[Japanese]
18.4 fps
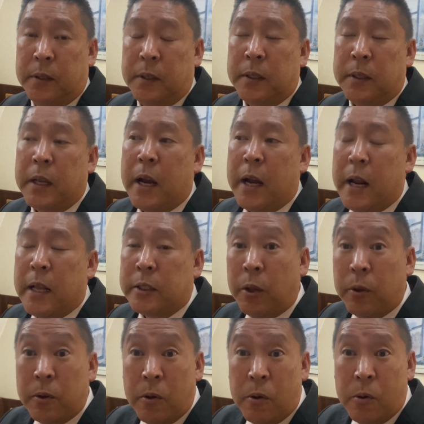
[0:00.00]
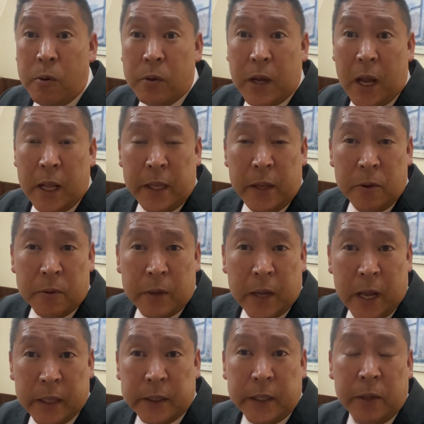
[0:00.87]
だからそのお金を
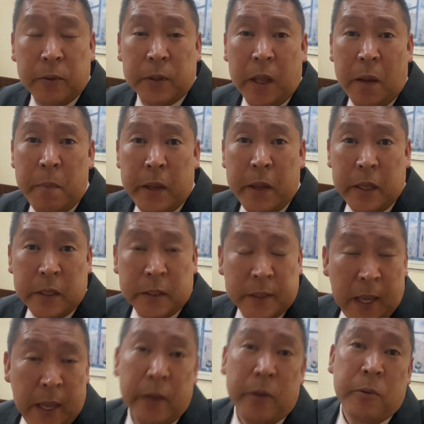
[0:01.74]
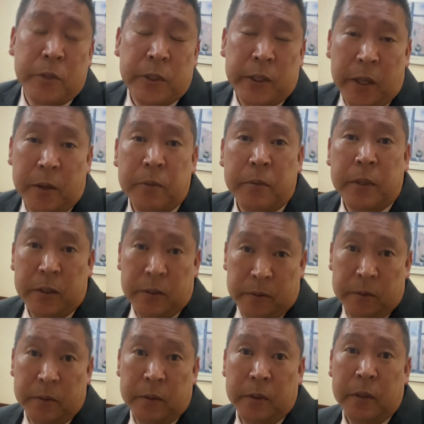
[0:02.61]
稼ぐために選挙してるんで
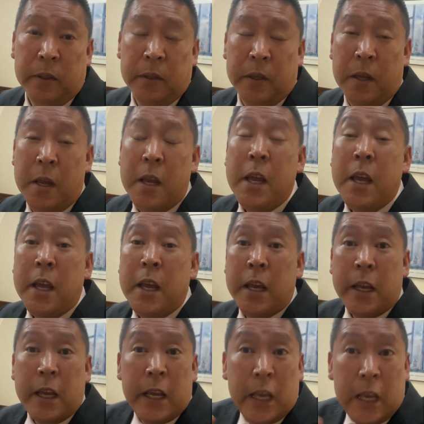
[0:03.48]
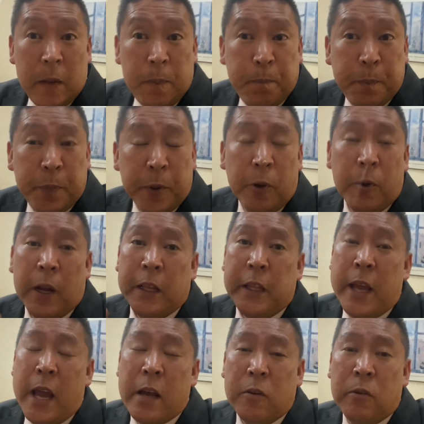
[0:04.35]
す。1票が
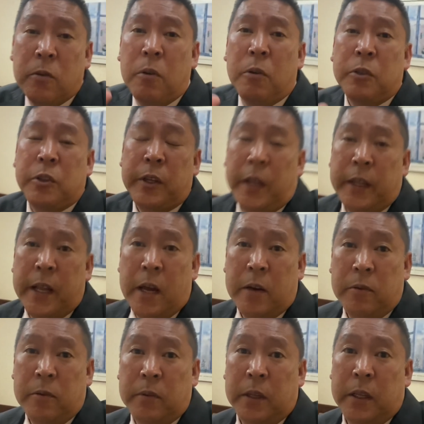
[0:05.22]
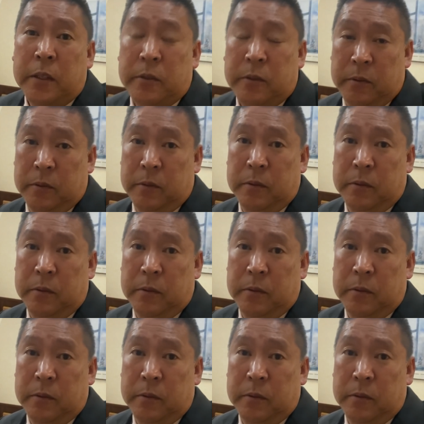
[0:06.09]
250円になるんです。